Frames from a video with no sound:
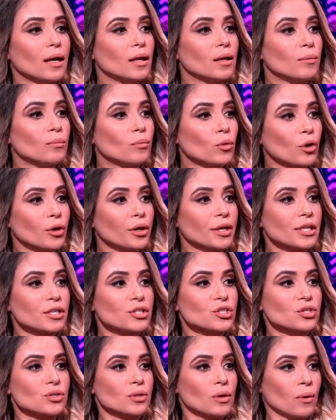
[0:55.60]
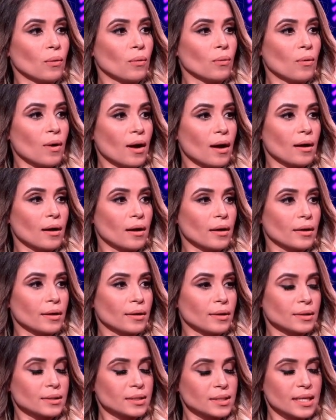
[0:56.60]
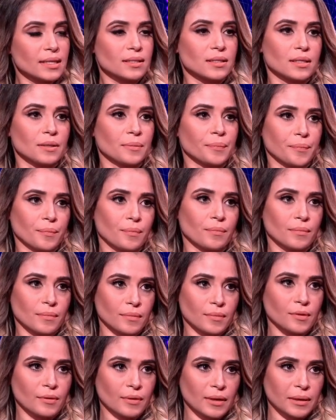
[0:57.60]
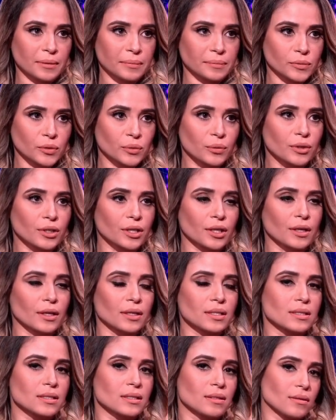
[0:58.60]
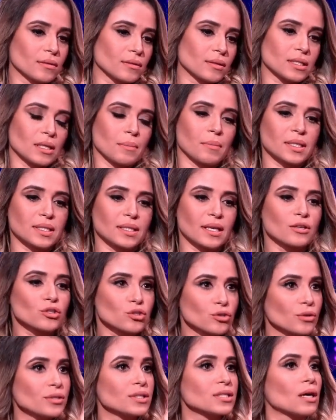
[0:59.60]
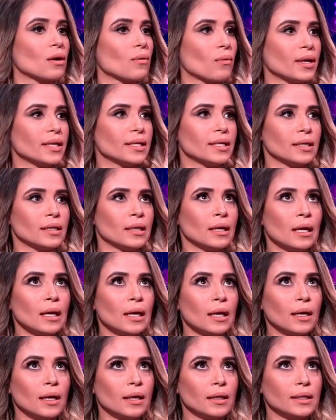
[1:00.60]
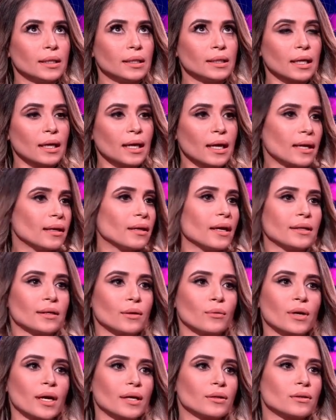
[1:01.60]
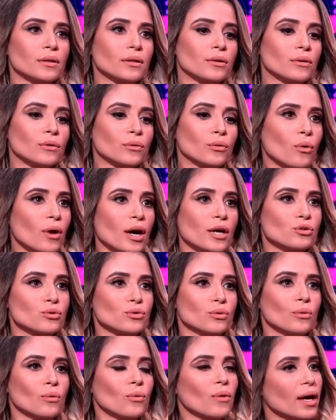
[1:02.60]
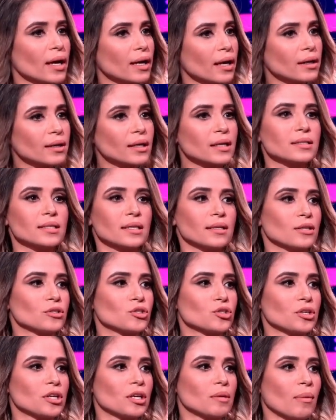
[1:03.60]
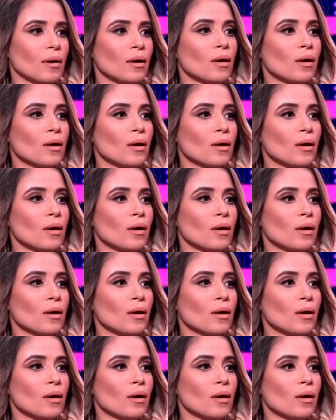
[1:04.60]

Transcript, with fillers: المخرج هو آه، تازي فوالا دونك آه، زعما سان جون تا هو اللي اللي قال انه كان كوراجو وقال غنخدم انا التجربه